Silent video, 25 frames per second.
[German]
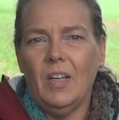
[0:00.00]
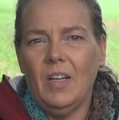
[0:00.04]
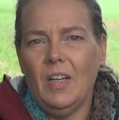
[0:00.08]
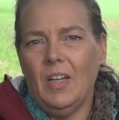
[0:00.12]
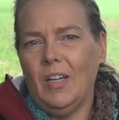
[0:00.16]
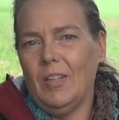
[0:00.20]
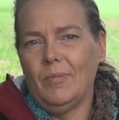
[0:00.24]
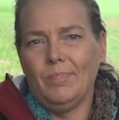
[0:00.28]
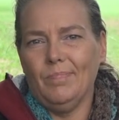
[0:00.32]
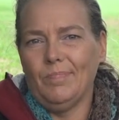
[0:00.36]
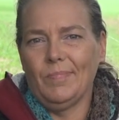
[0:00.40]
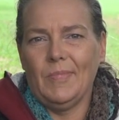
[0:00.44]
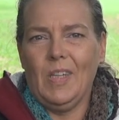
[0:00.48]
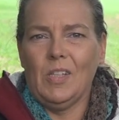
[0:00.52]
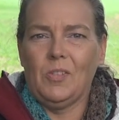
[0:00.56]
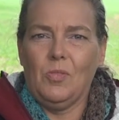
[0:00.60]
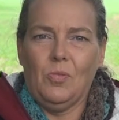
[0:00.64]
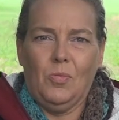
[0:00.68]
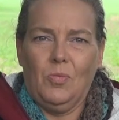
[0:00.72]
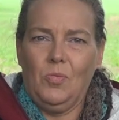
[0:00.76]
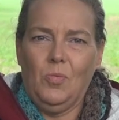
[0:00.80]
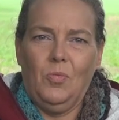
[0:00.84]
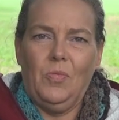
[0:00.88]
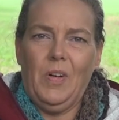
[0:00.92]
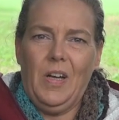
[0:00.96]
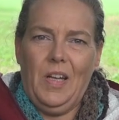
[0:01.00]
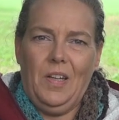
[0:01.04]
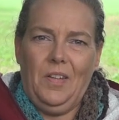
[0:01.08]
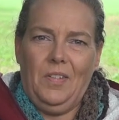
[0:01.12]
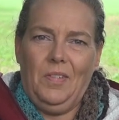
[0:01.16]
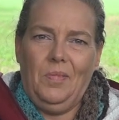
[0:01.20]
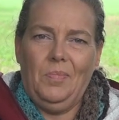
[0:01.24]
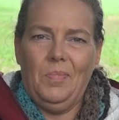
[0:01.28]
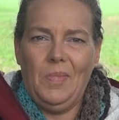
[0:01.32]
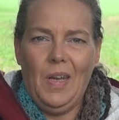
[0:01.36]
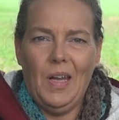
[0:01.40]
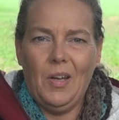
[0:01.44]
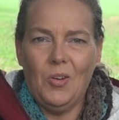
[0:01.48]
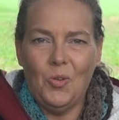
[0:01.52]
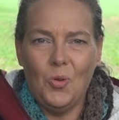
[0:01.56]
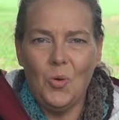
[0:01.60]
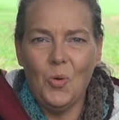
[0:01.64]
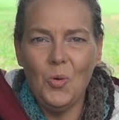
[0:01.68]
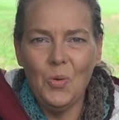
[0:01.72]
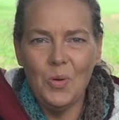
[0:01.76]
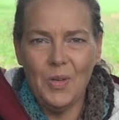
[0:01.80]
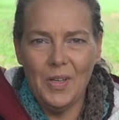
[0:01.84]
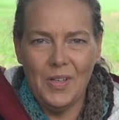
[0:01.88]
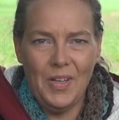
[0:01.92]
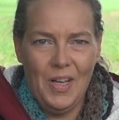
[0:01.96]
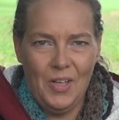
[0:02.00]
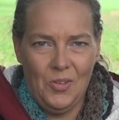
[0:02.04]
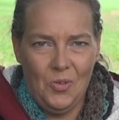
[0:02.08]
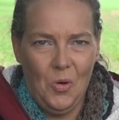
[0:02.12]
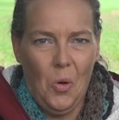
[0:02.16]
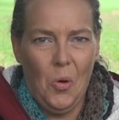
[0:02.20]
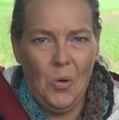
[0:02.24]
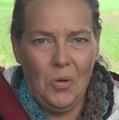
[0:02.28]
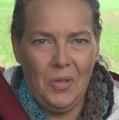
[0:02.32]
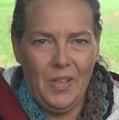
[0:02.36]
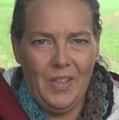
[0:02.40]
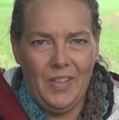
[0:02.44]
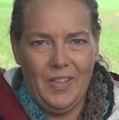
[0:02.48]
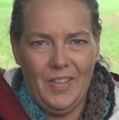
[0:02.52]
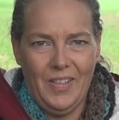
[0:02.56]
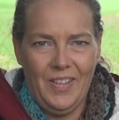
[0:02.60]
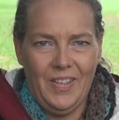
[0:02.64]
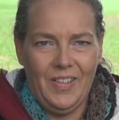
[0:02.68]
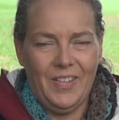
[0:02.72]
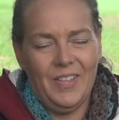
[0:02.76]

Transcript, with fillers: Ähm, also weit denken Hunde dann doch nicht.